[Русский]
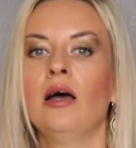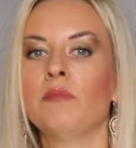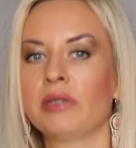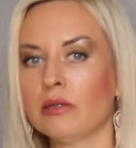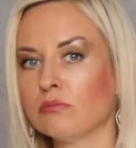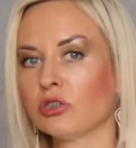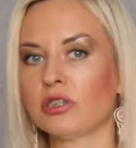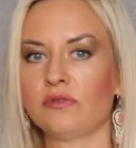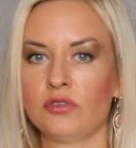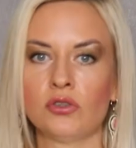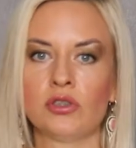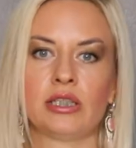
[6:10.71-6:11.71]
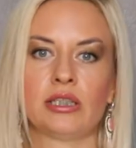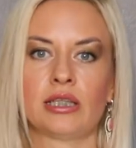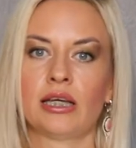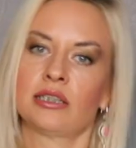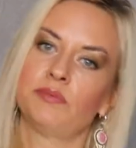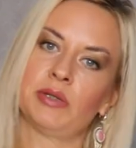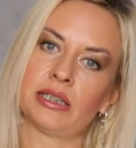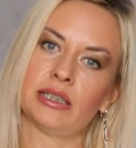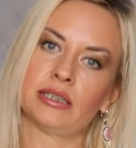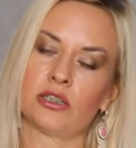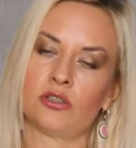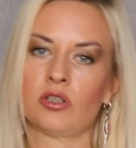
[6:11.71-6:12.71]
потому что все-таки та
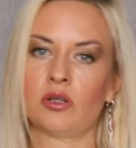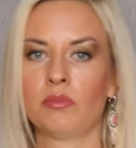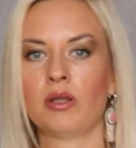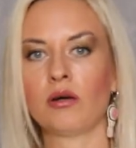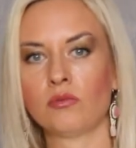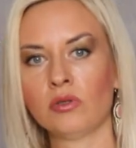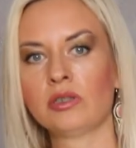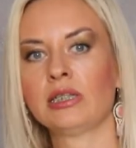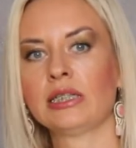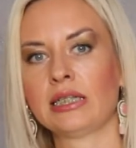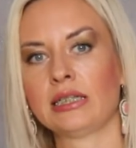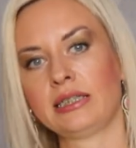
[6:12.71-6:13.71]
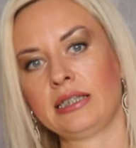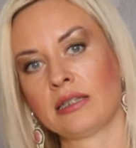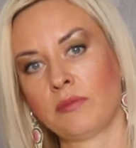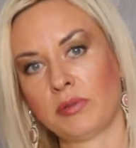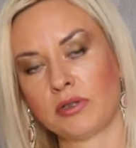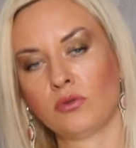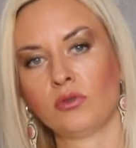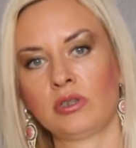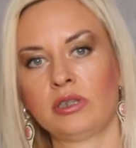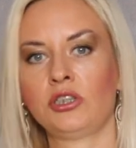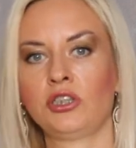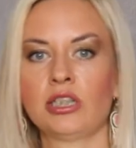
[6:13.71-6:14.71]
экспертность, которая была год назад, если она подходит
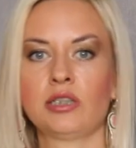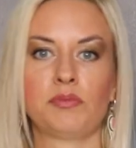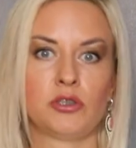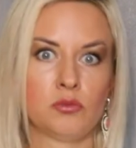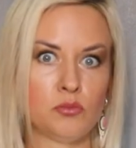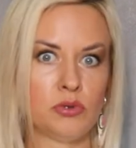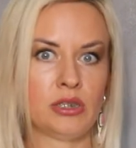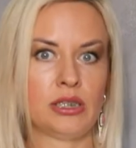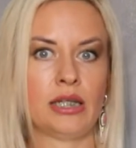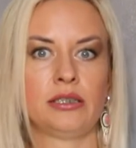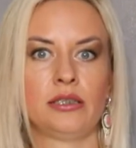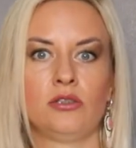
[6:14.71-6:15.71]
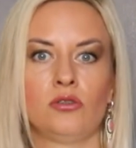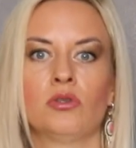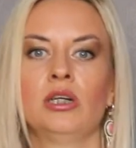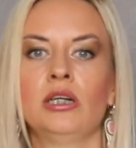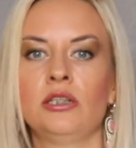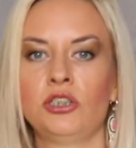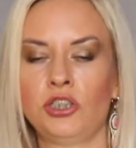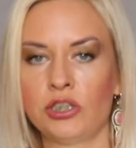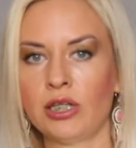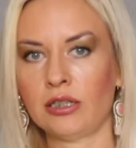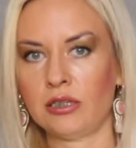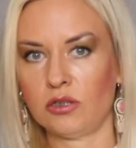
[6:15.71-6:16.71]
и сейчас, почему бы не дать ее
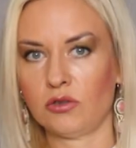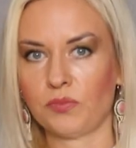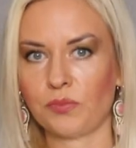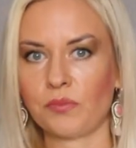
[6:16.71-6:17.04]
читателю?